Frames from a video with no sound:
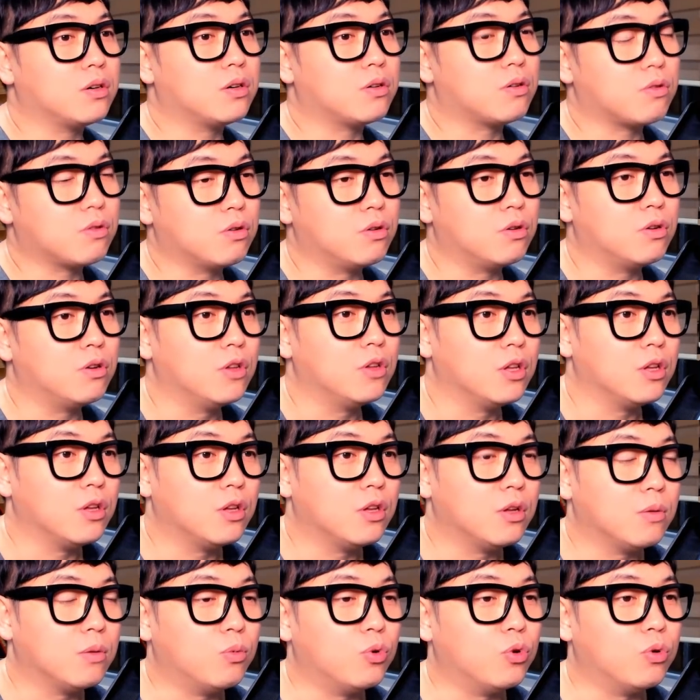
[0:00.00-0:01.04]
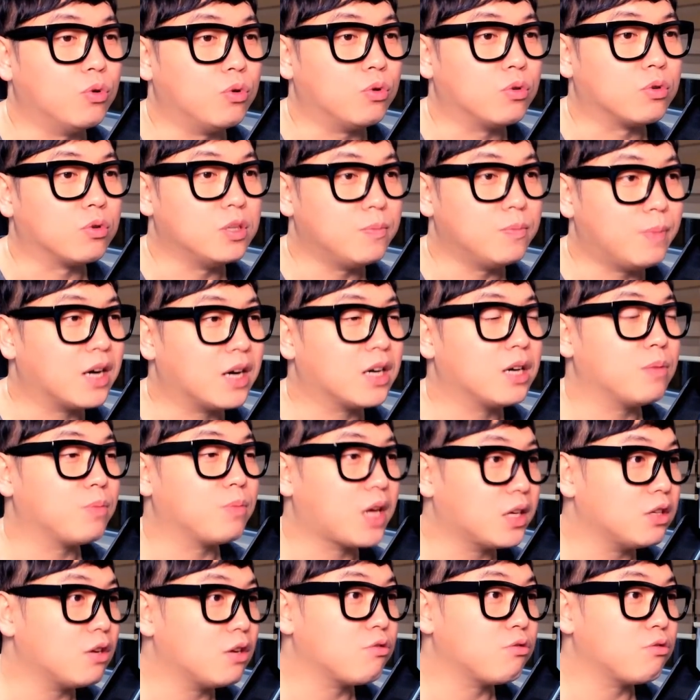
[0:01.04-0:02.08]
그래서 뭐 그만큼
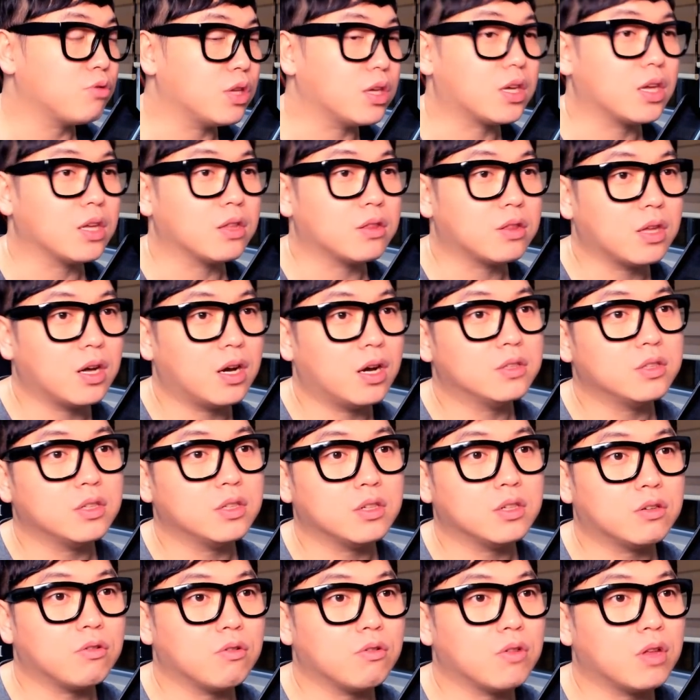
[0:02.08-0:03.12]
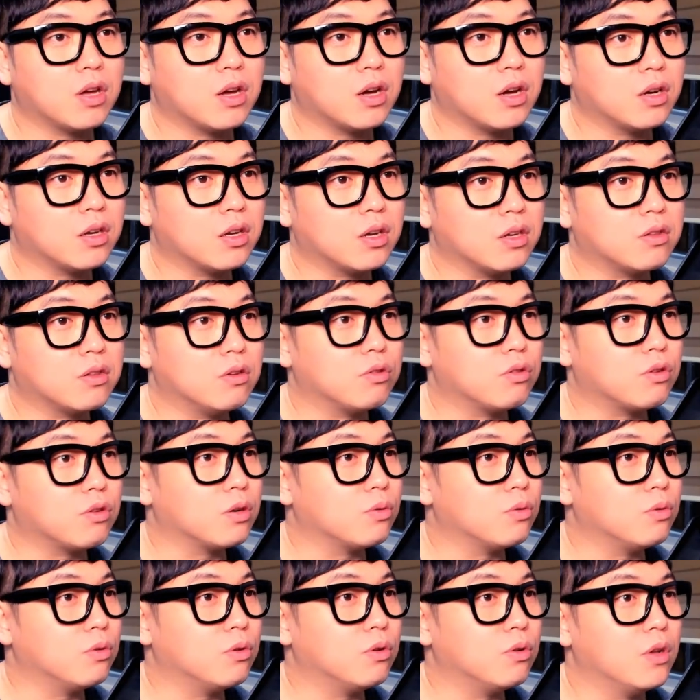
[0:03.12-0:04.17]
깨질 수도 있겠다 하는 그런 생각이
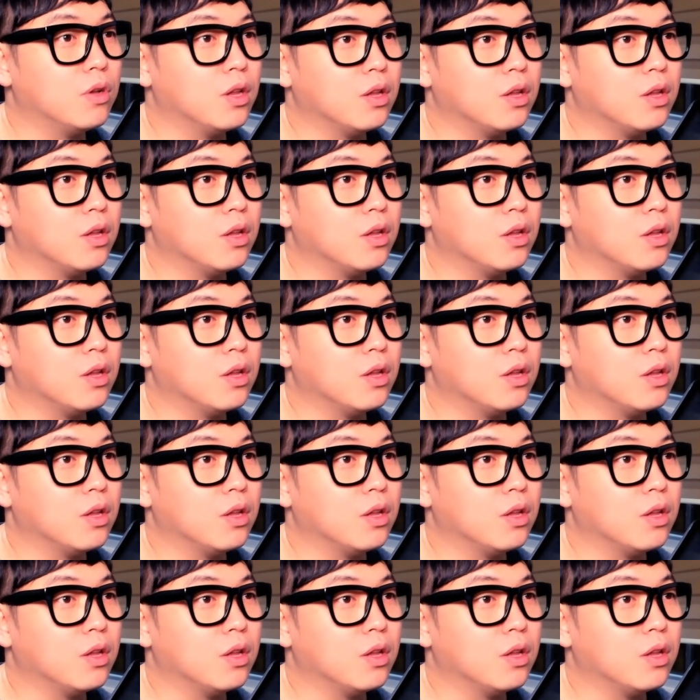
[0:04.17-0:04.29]
들더라고.